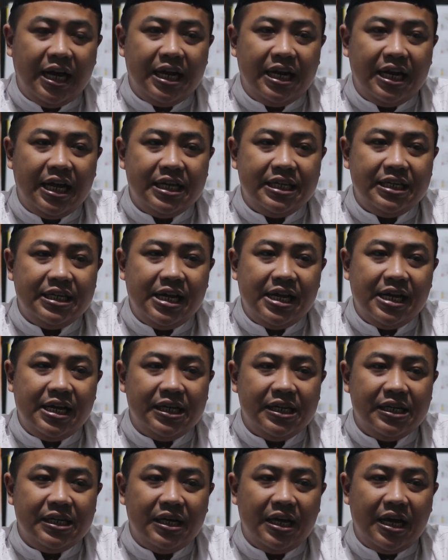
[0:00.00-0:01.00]
Jangan
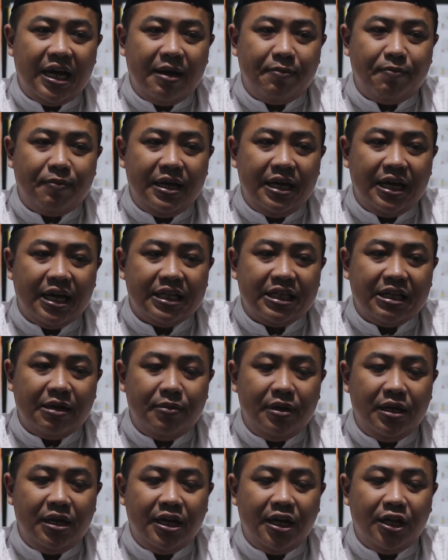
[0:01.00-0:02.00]
hanya apa yang
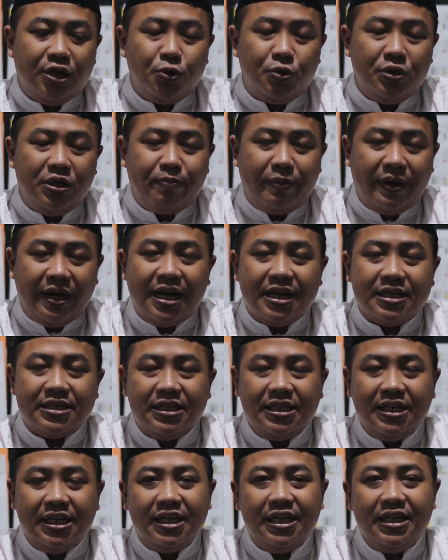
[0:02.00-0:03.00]
kita miliki itu
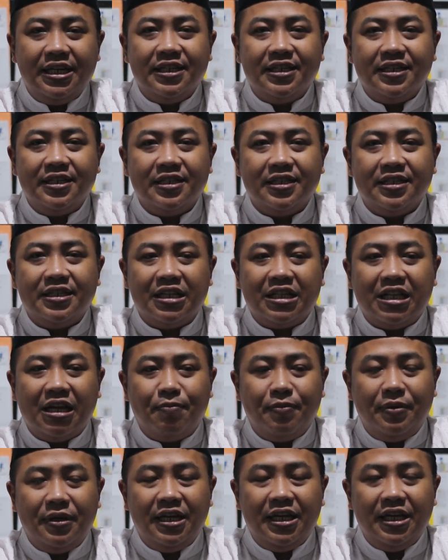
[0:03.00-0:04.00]
dipegang sendiri,
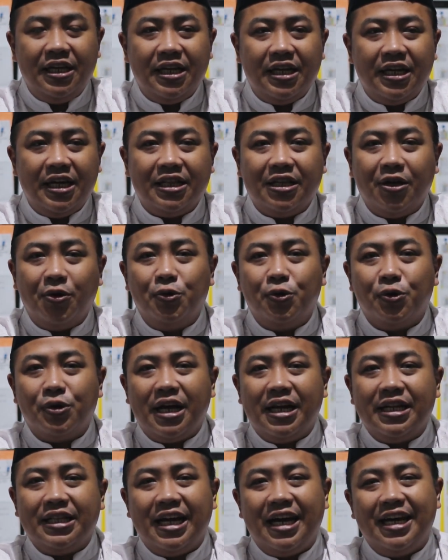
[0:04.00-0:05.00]
tetapi kita
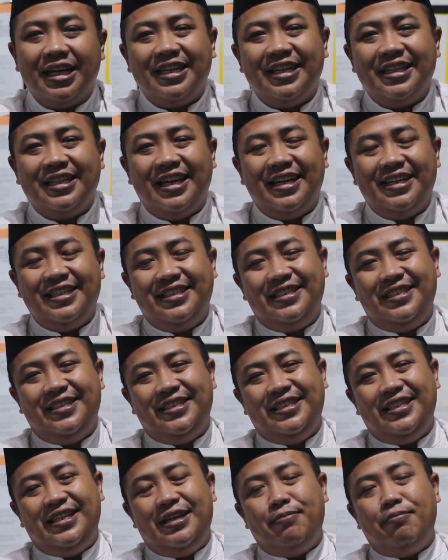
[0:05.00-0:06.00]
ulurkan tangan kita.
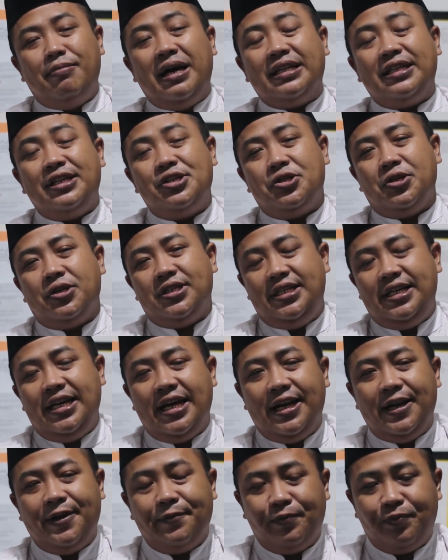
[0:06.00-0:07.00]
Bakti
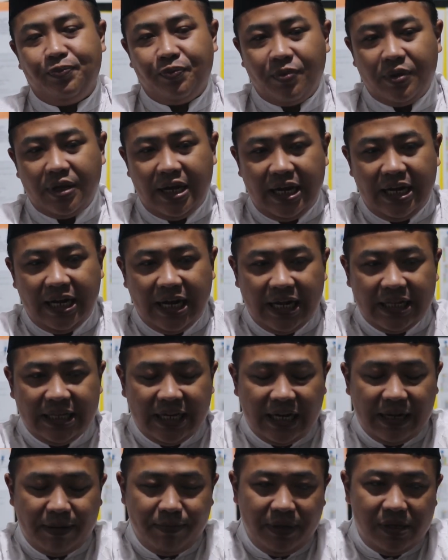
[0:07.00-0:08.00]
sosial. Karena
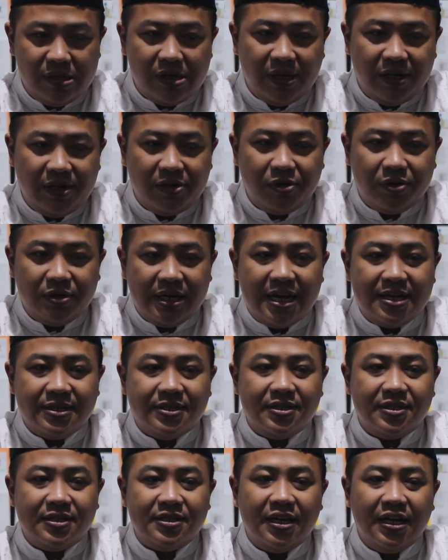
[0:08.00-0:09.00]
kata Nabi khairun
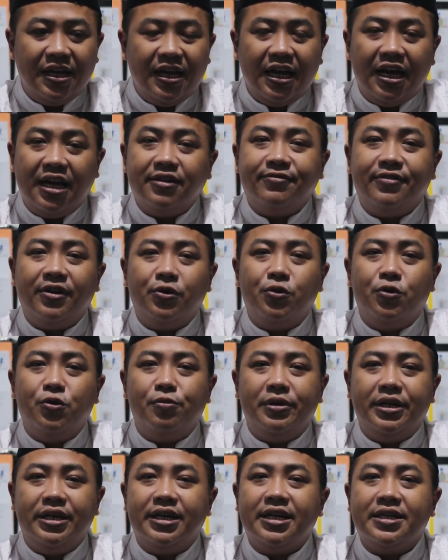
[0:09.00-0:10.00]
nas
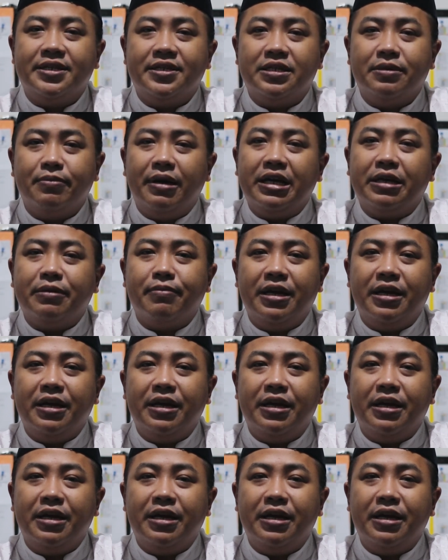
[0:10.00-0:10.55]
anfa'uhum linnas.